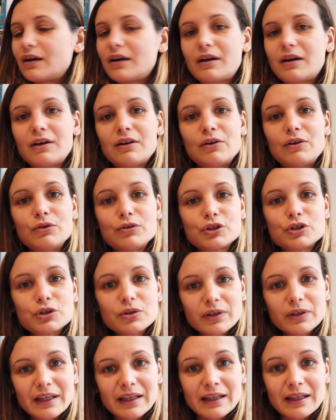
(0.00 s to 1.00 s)
euh, le
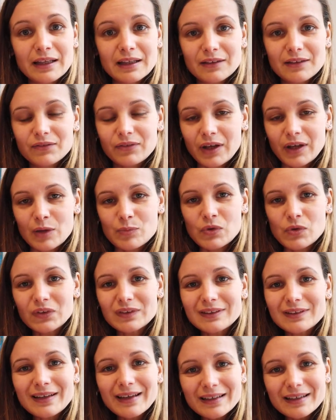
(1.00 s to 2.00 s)
jeu est
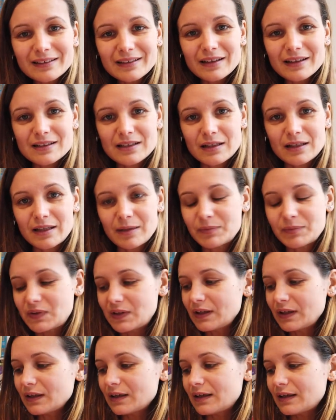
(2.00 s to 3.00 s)
vraiment très très
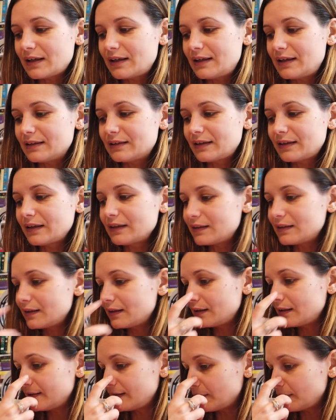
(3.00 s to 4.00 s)
adapté à la taille
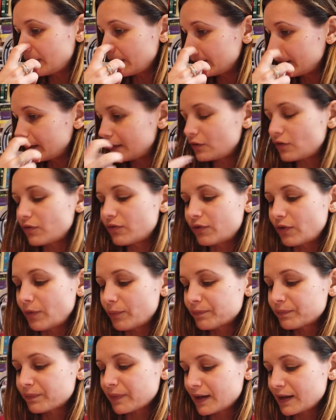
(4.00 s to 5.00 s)
des, mains d'un
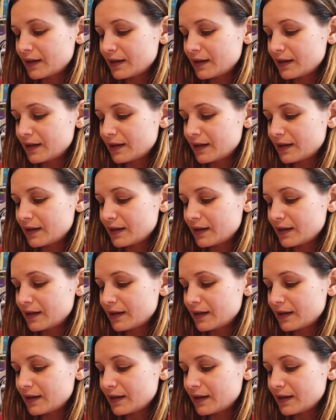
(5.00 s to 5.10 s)
enfant.